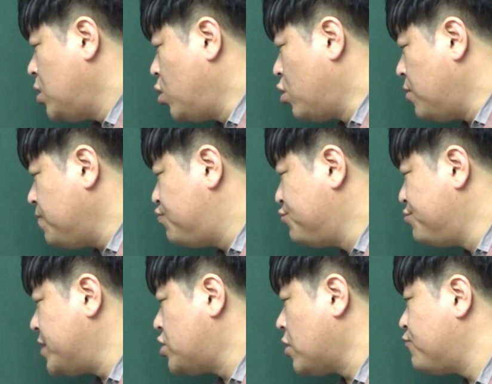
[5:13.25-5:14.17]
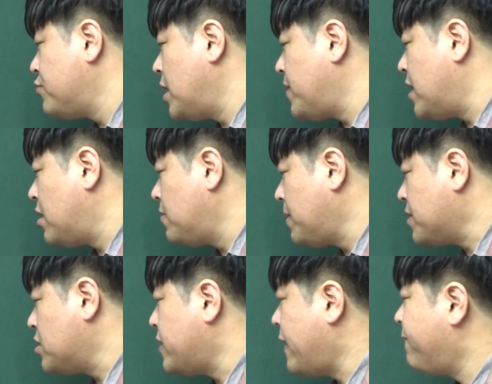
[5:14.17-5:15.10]
요런 부분만 적분해봐.
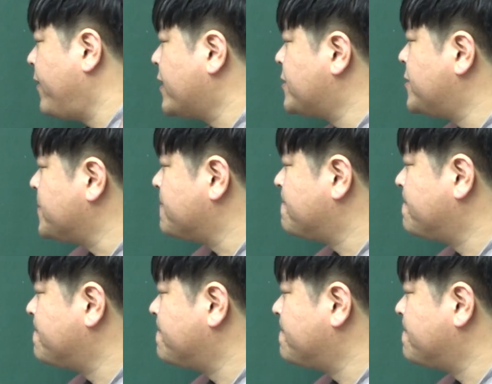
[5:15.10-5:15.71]
얼마니까 fx.